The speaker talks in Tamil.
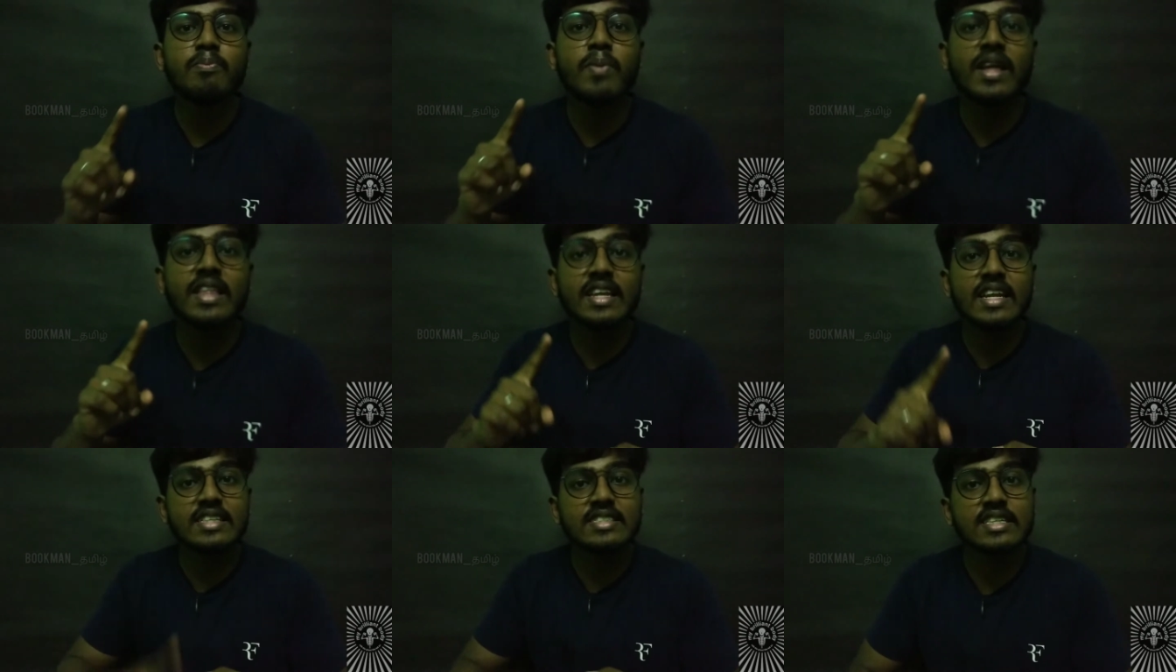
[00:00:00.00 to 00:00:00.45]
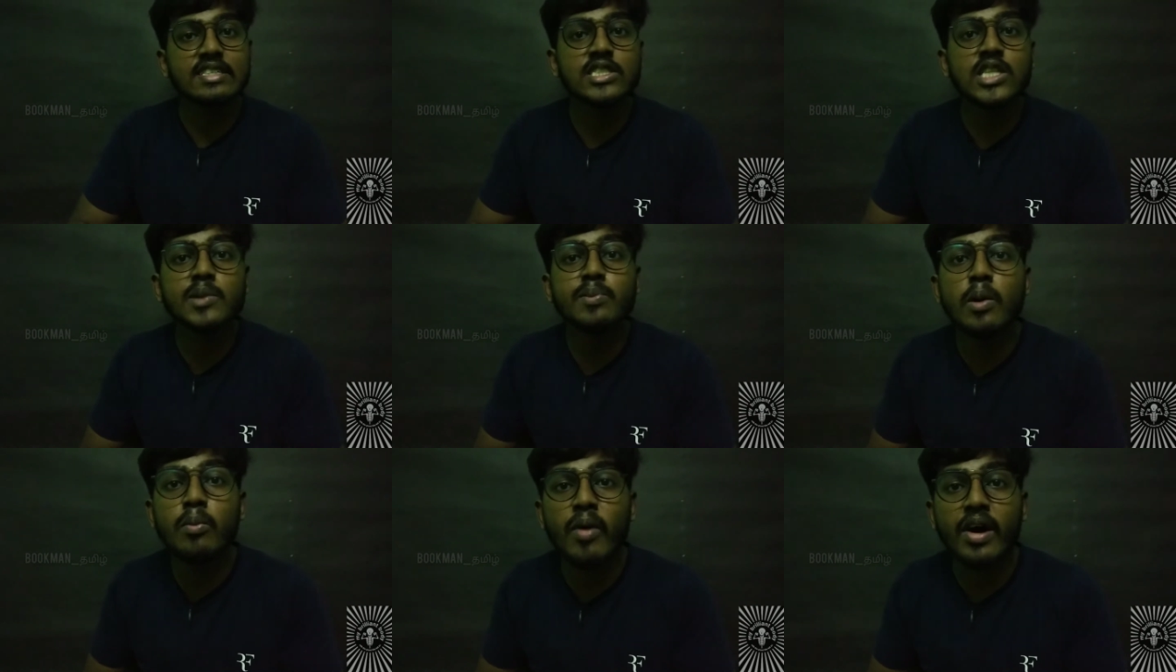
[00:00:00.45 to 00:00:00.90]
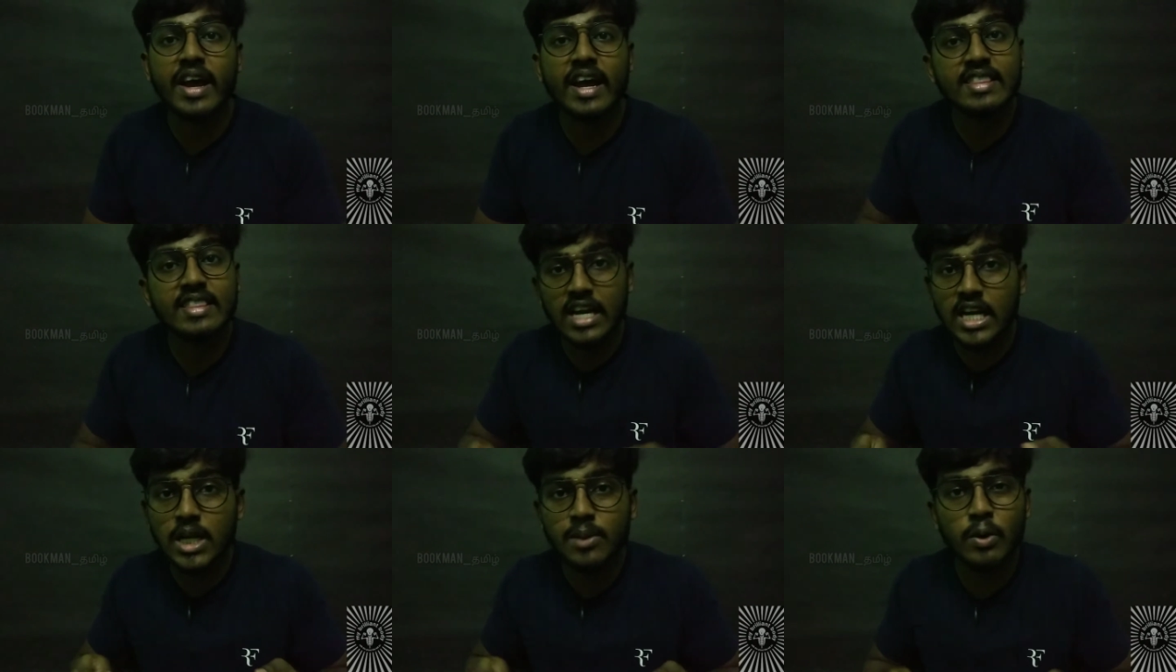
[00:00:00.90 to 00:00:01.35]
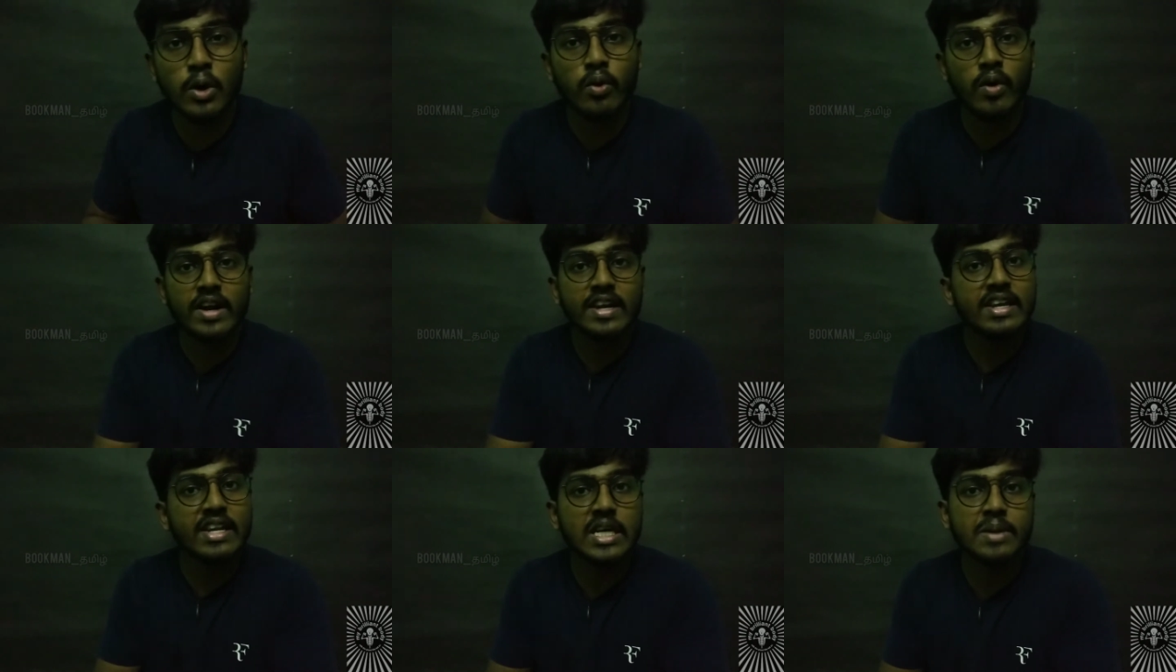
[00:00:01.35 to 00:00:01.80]
பதினஞ்சு சூப்பர் மார்க்கெட் தள்ளிட்டு
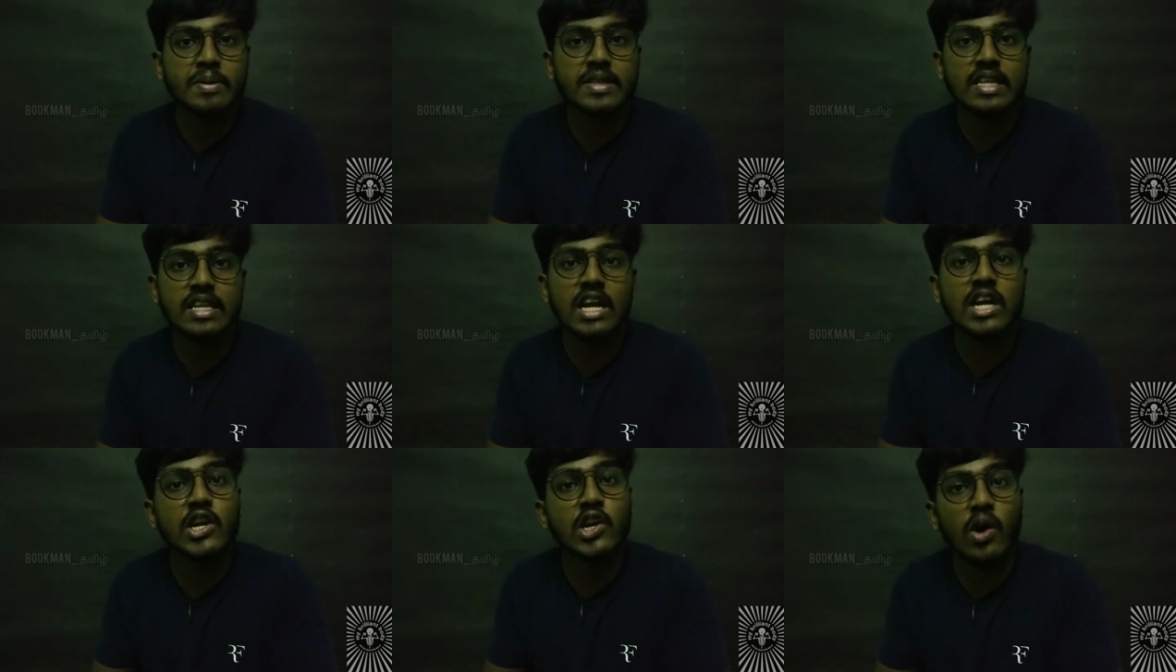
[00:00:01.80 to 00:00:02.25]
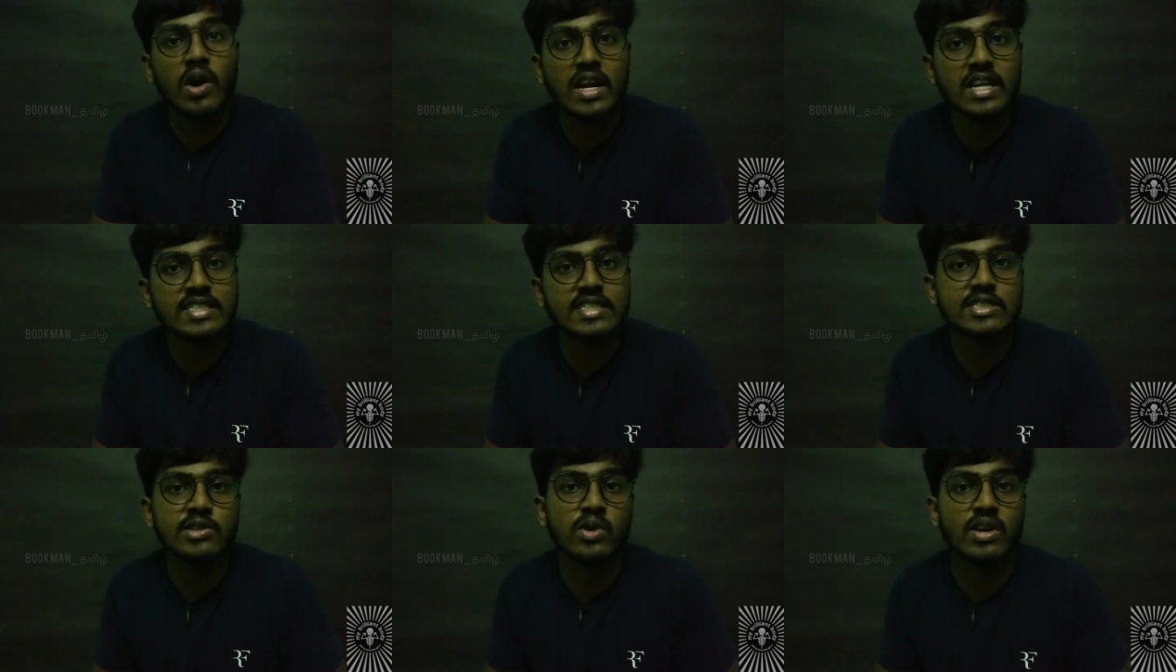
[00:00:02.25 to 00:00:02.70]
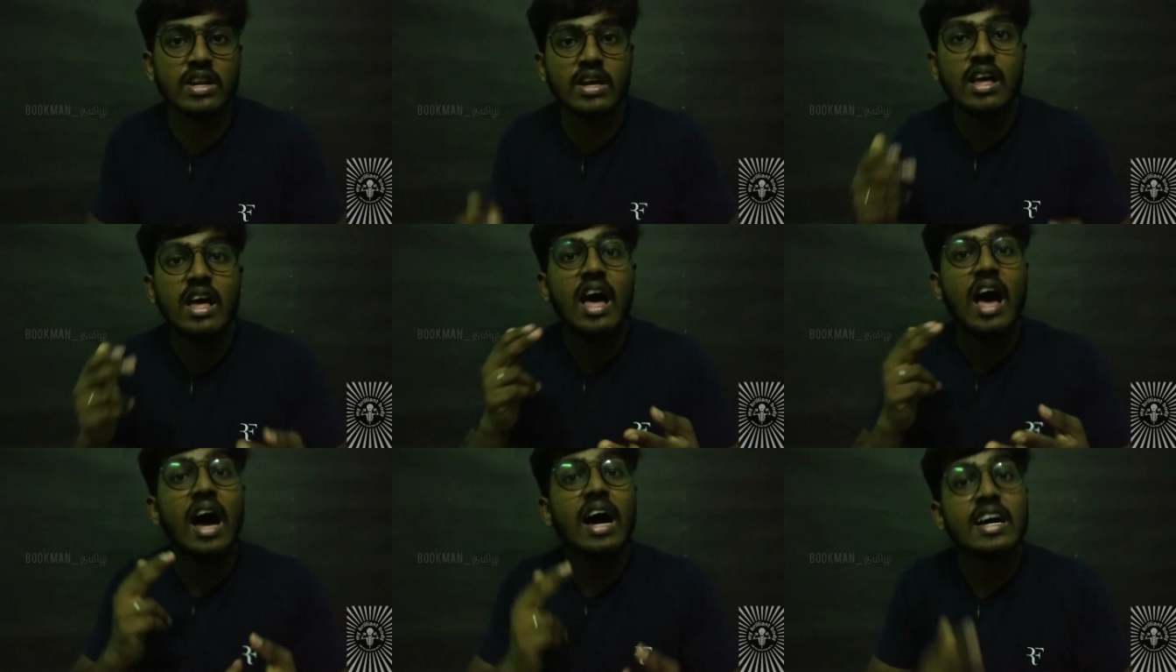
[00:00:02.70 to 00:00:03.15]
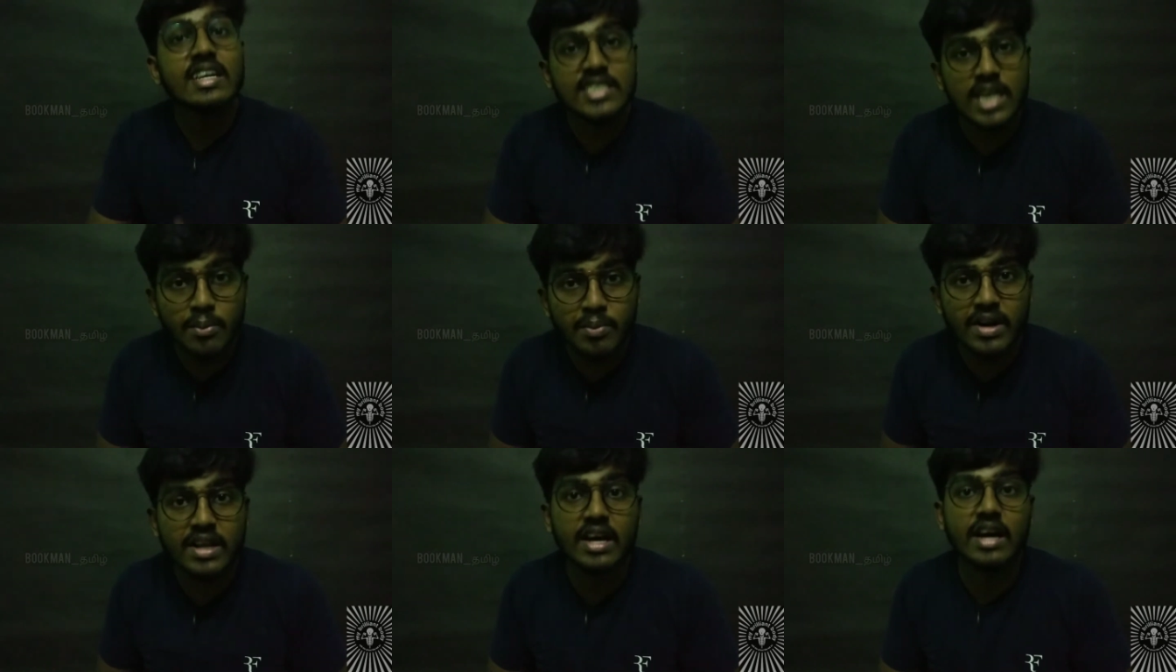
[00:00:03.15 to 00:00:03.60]
போக வண்டி இருக்குது பார்த்தீங்களா ட்ராலிஸ்னு சொல்கிறேன் அதை
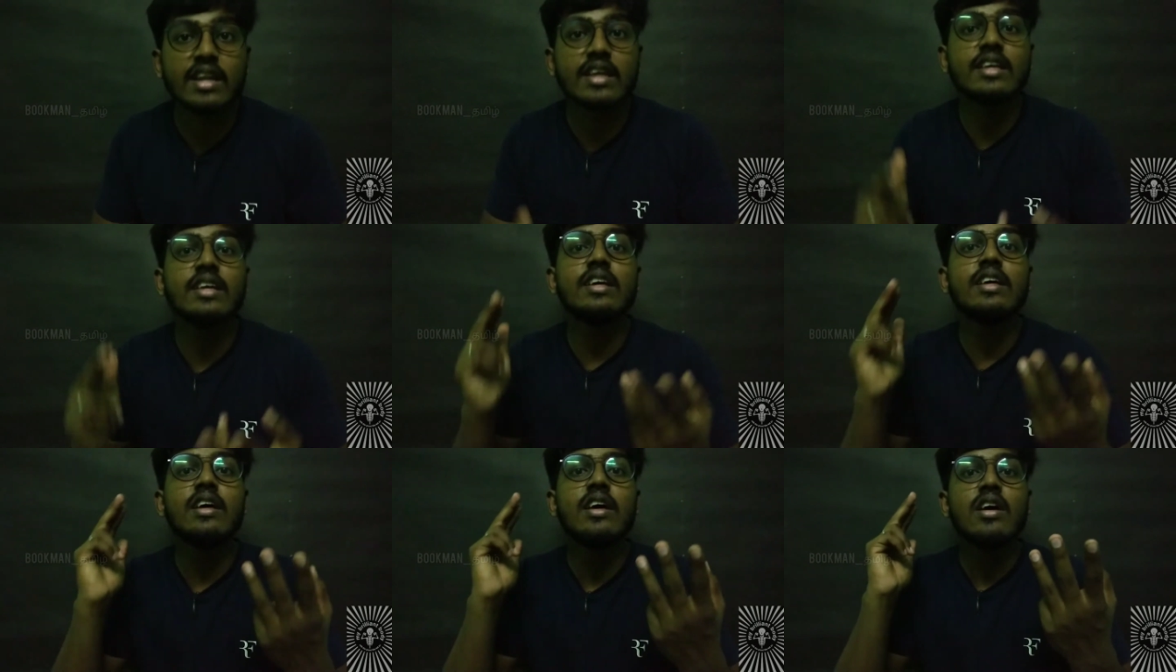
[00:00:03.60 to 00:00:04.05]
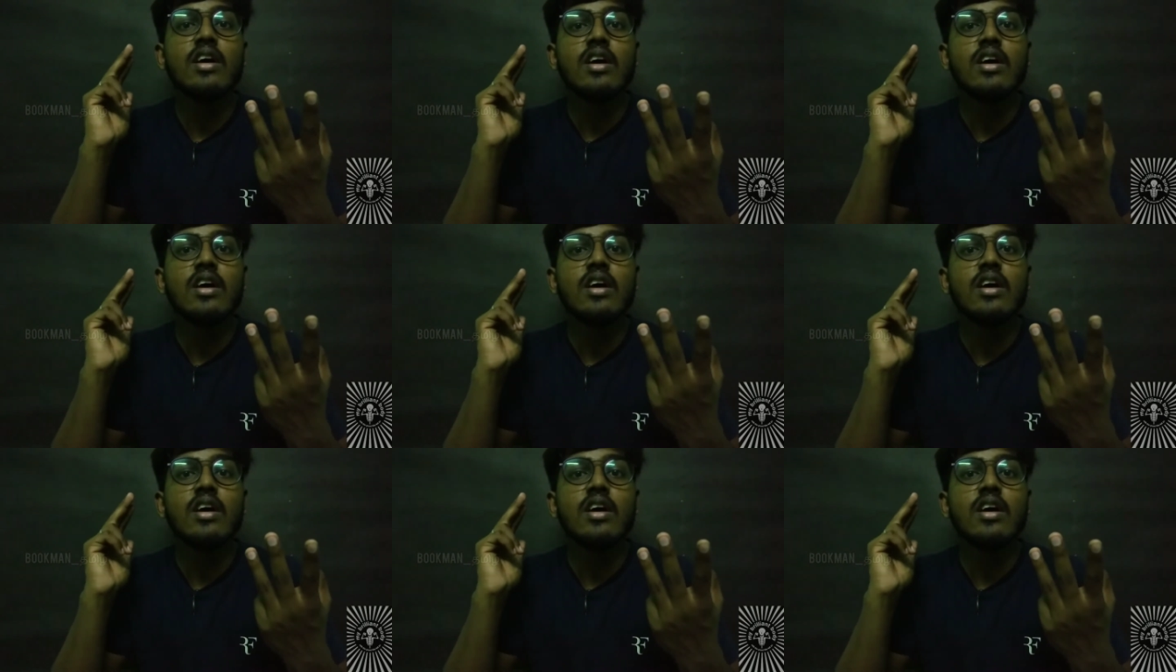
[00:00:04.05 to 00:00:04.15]
சாப்பிட்ருக்காரு